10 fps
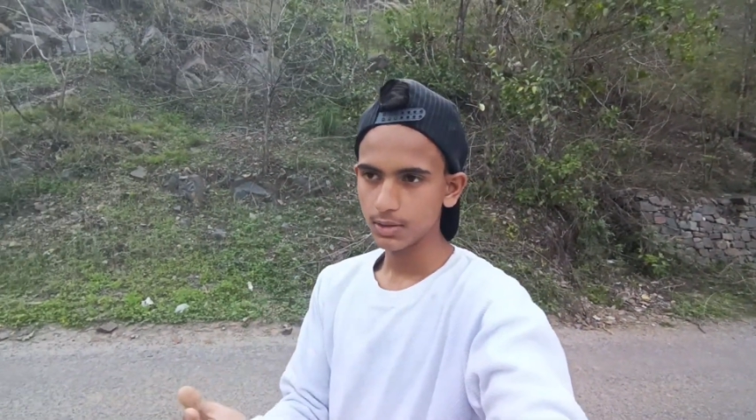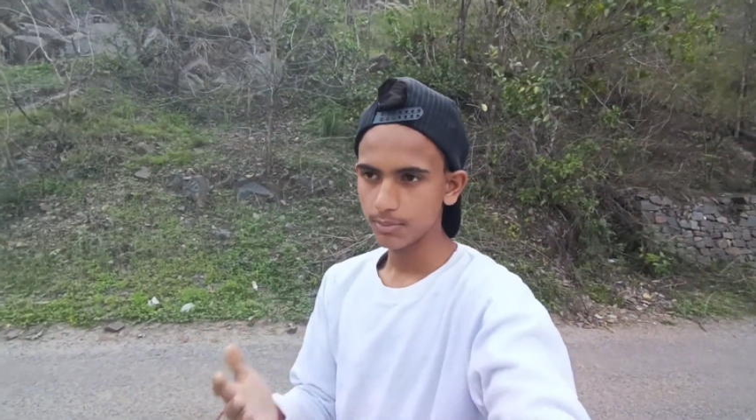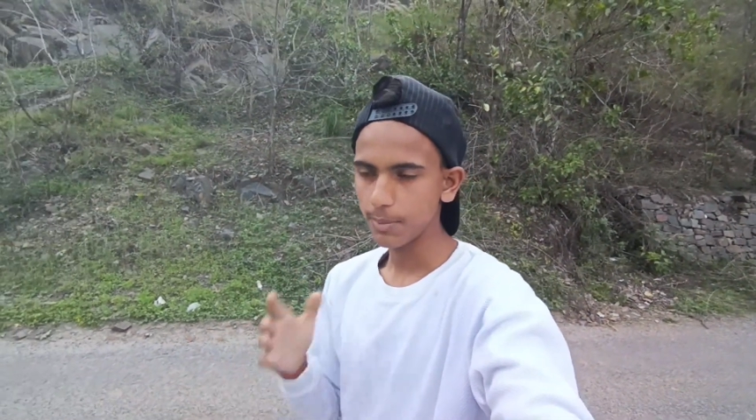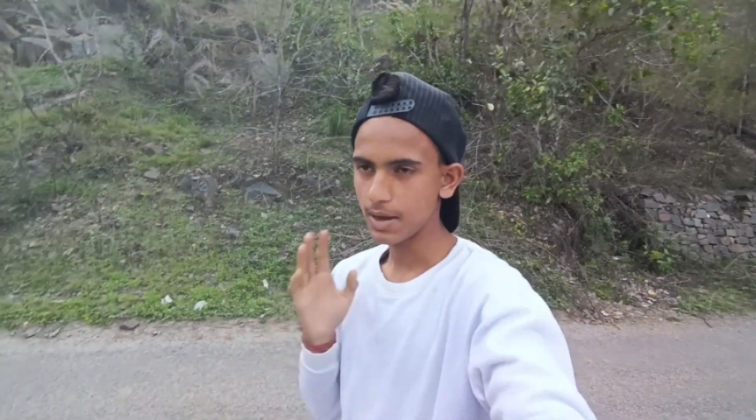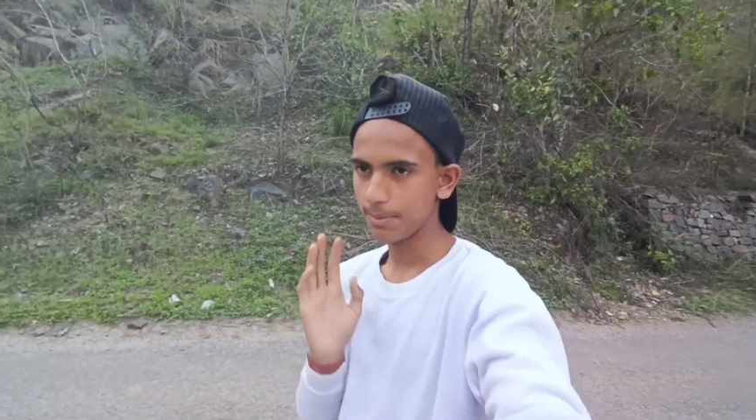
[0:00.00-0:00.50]

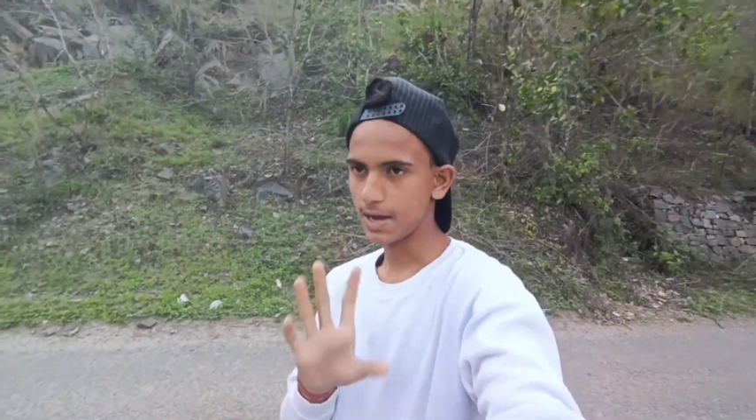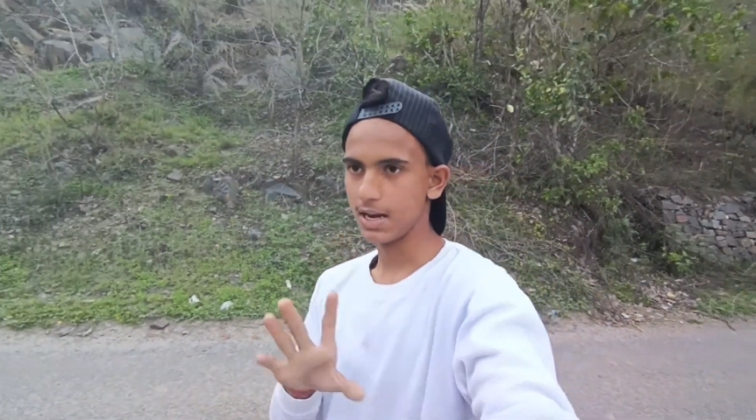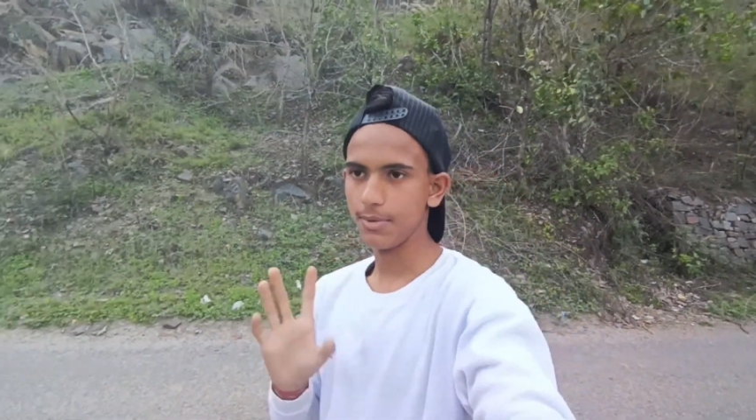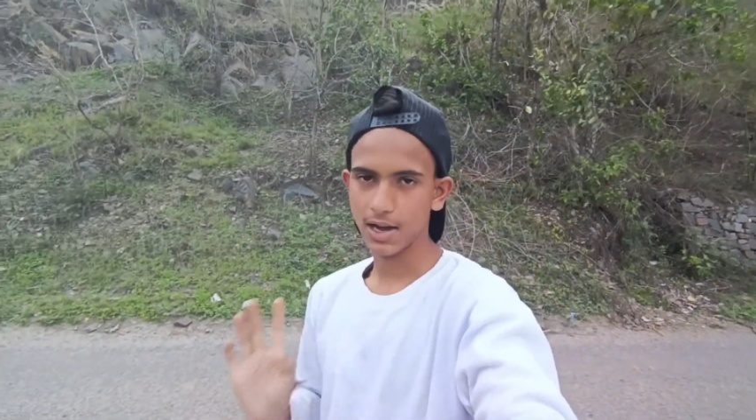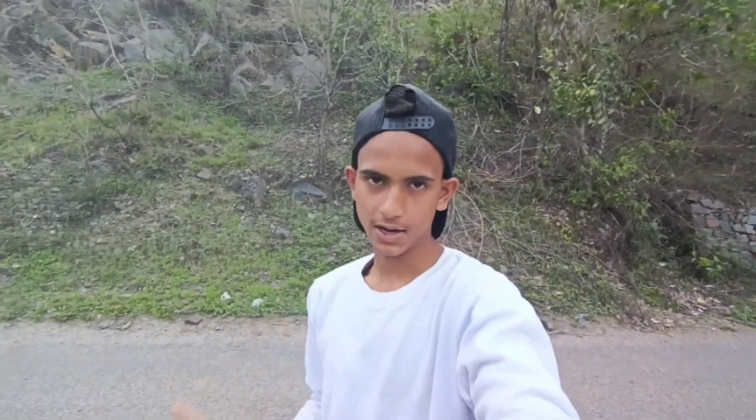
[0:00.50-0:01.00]
ना मैं
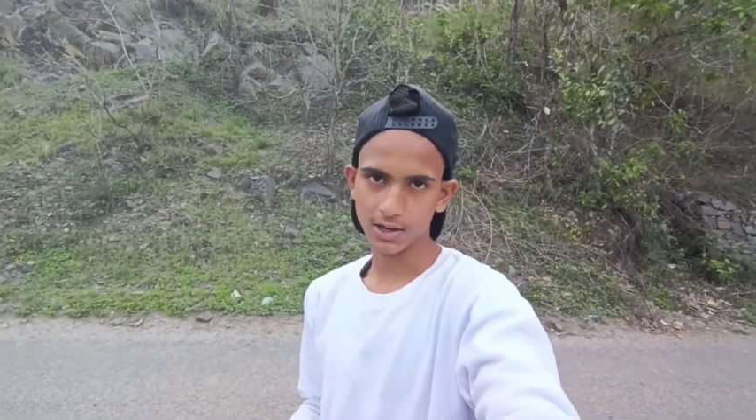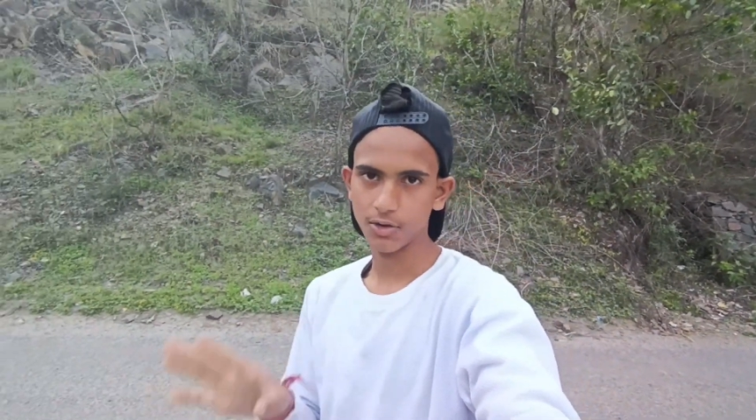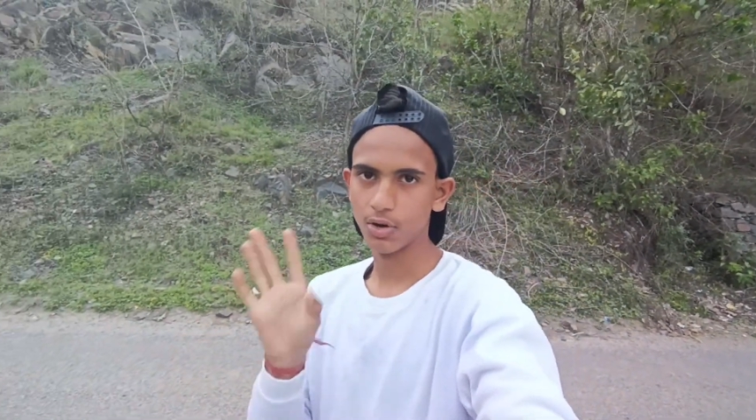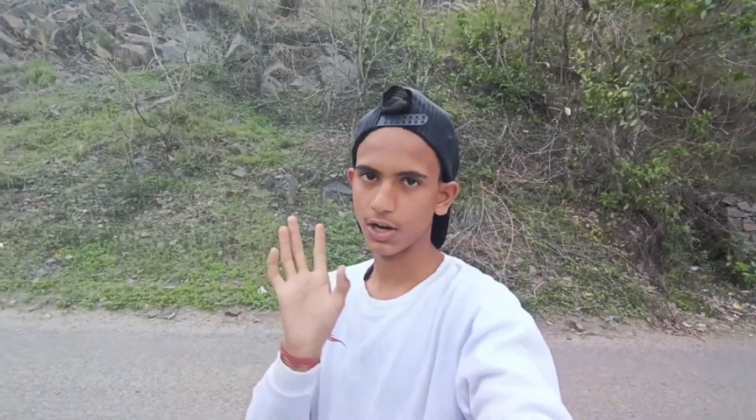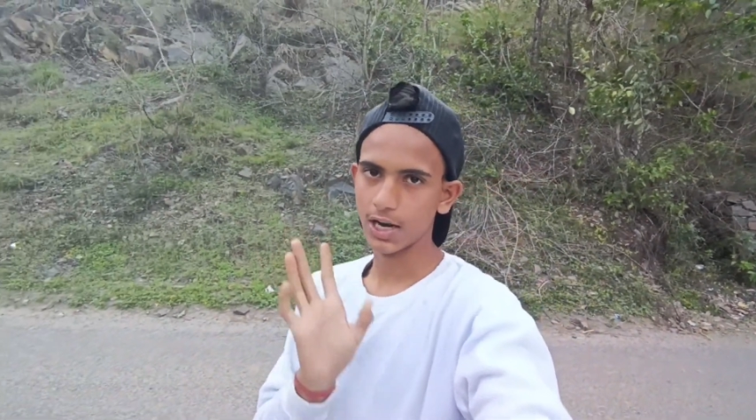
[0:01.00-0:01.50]
पहले भी आ रखा
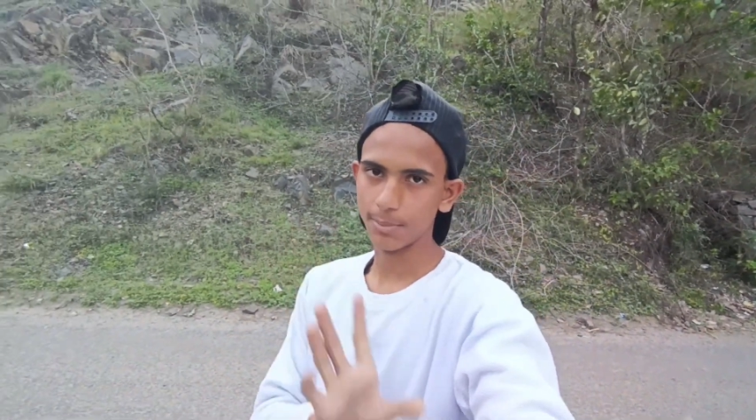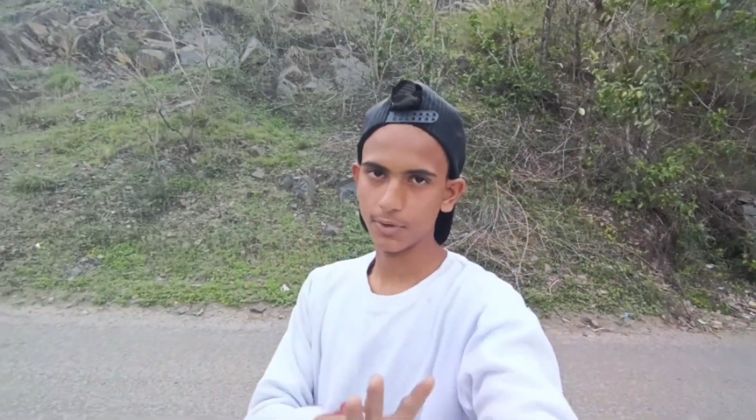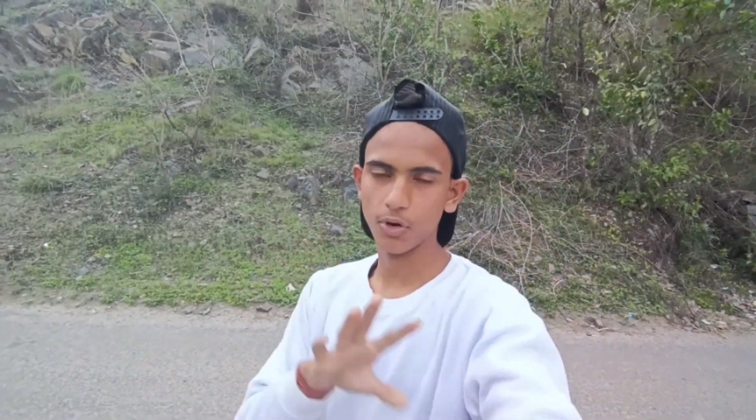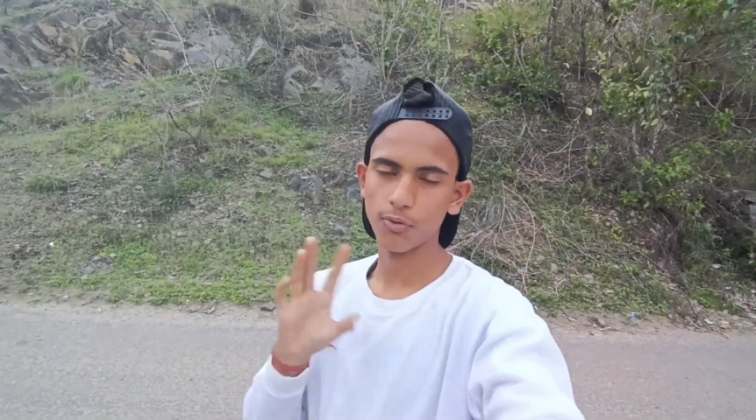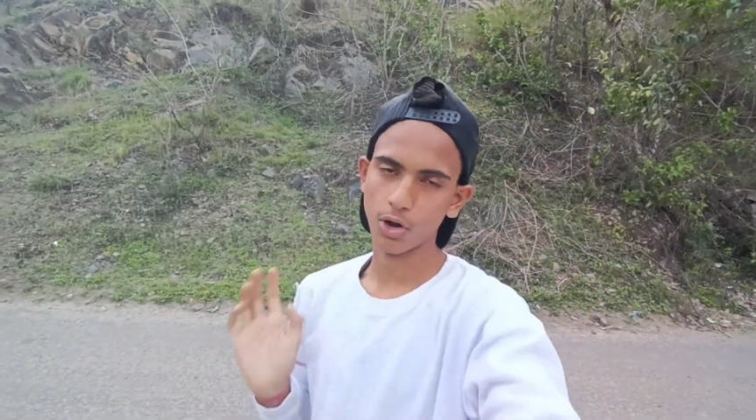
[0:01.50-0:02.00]
हूँ अगर आपने
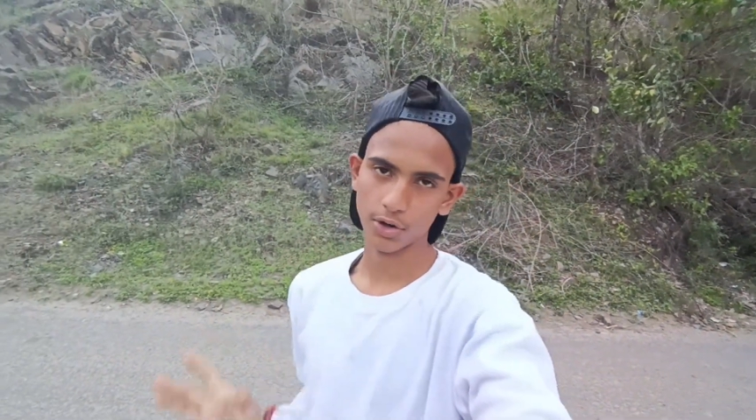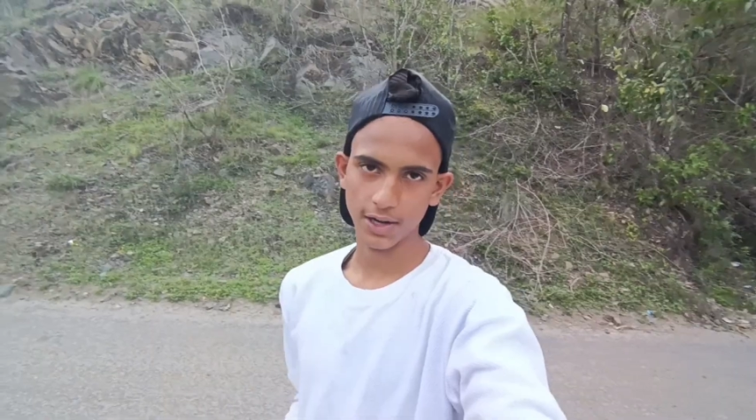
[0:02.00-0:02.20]
वो ब्लॉग